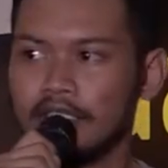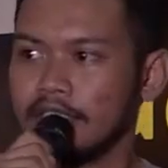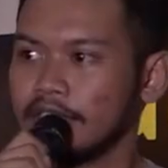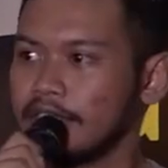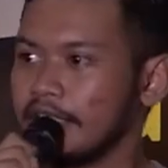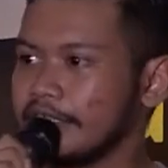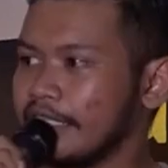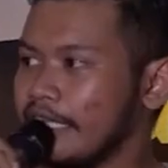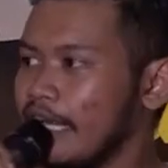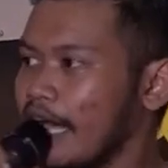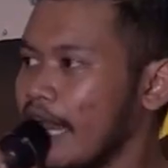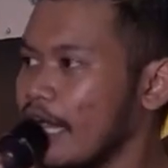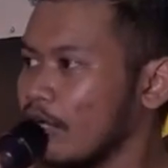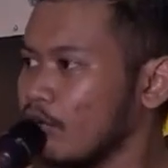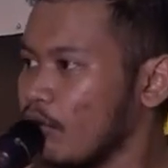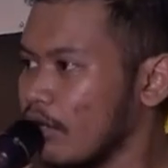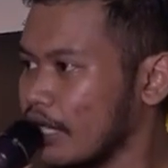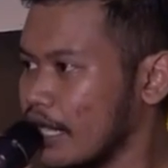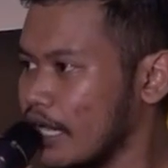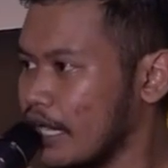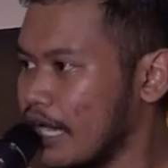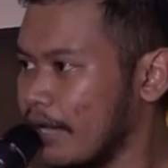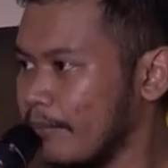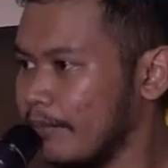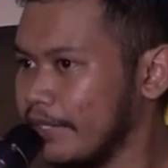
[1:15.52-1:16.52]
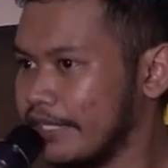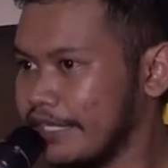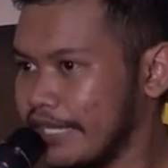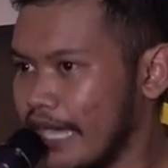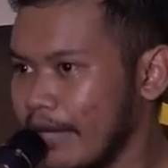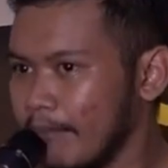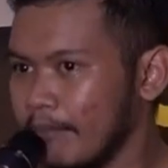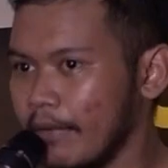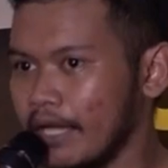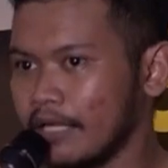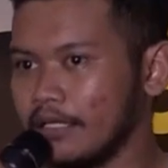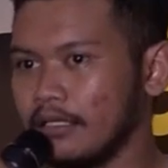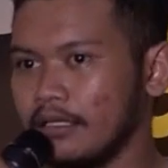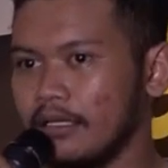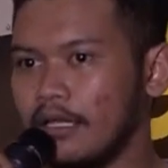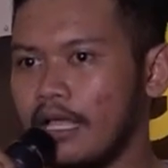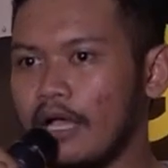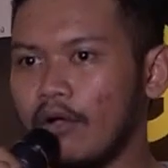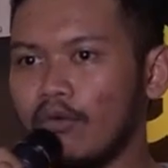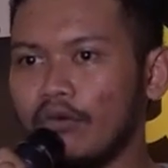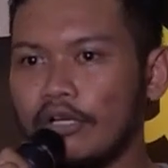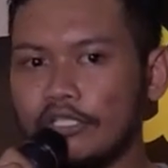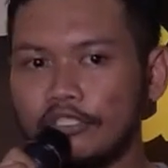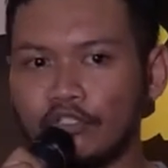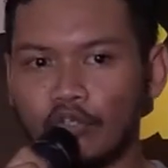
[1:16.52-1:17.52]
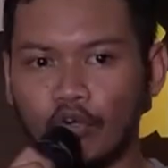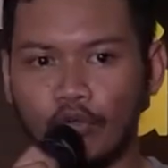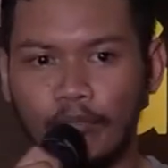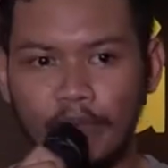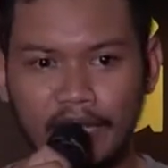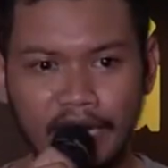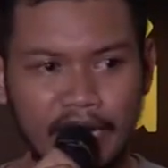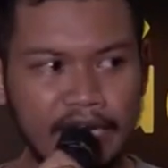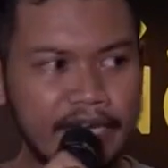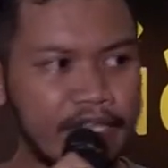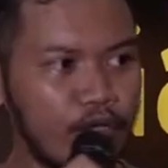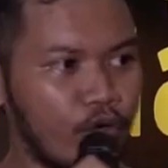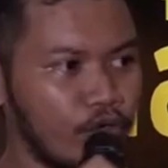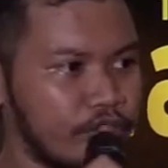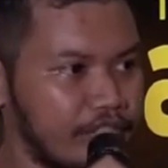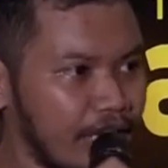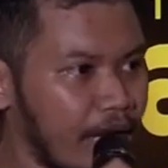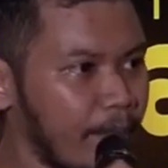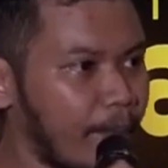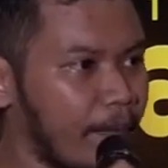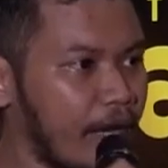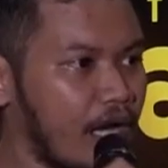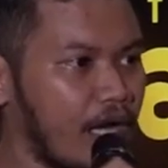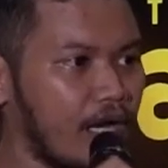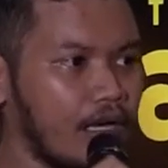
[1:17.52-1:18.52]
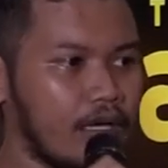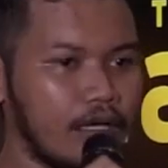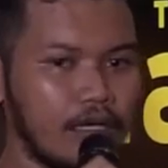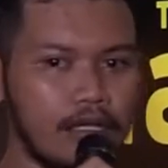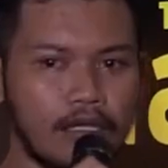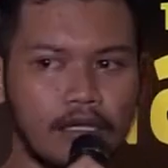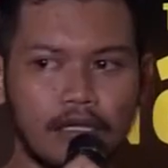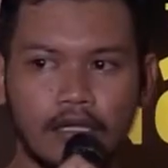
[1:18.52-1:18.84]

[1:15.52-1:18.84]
Setelah keluarga kami kiamat, aku disuruh milih nih ikut siapa.